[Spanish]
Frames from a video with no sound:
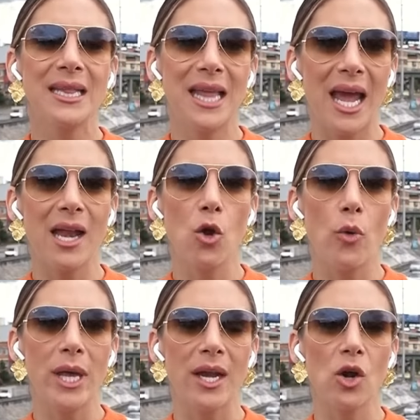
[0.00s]
del
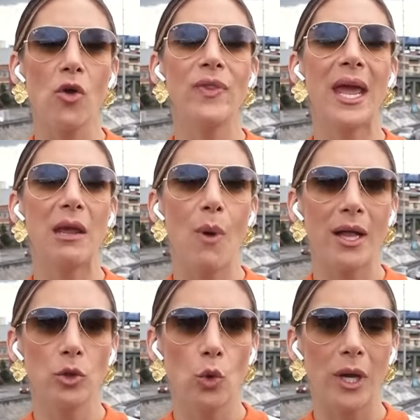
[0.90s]
gobierno de
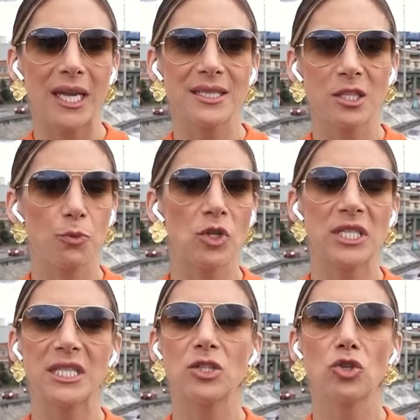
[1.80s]
Iván Duque, estas
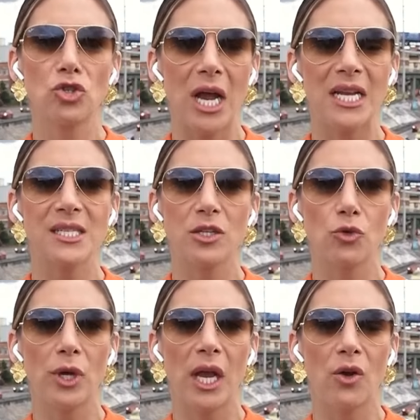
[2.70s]
protestas sociales que
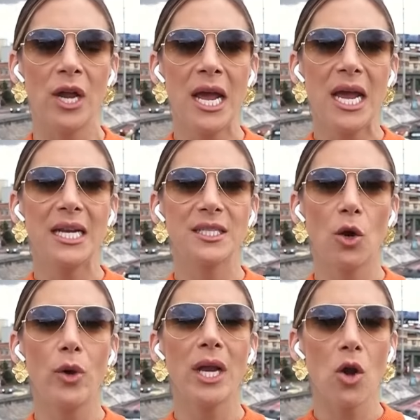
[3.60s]
surgieron en este
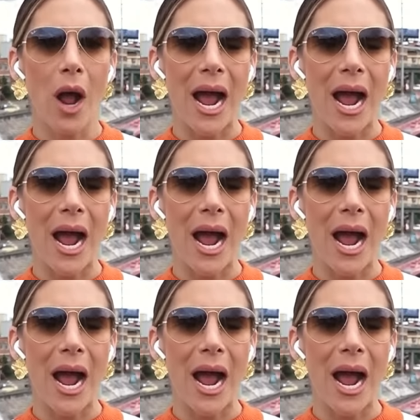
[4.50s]
gobierno.